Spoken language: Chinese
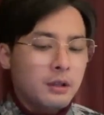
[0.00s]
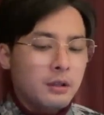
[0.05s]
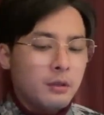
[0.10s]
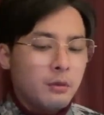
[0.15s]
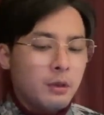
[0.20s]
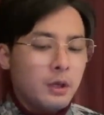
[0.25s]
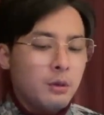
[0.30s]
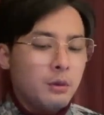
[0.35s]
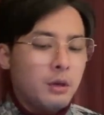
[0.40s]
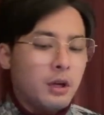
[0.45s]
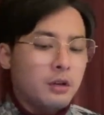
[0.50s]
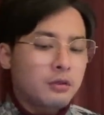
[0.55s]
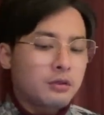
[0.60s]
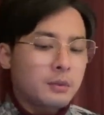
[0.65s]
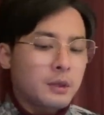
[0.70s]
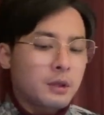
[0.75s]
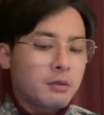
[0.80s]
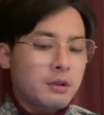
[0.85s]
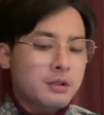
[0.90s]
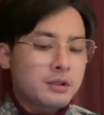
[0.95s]
维护好中
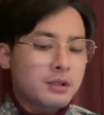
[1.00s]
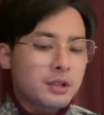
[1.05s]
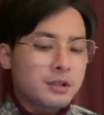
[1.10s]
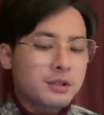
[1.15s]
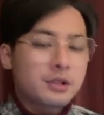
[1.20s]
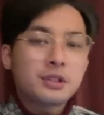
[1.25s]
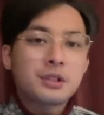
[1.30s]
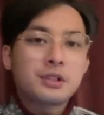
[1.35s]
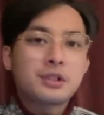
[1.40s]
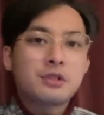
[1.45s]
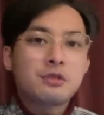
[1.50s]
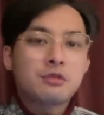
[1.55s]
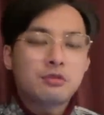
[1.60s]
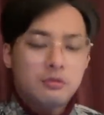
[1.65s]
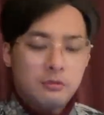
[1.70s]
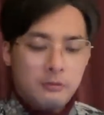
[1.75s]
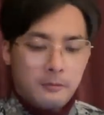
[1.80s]
美关系的政治基础。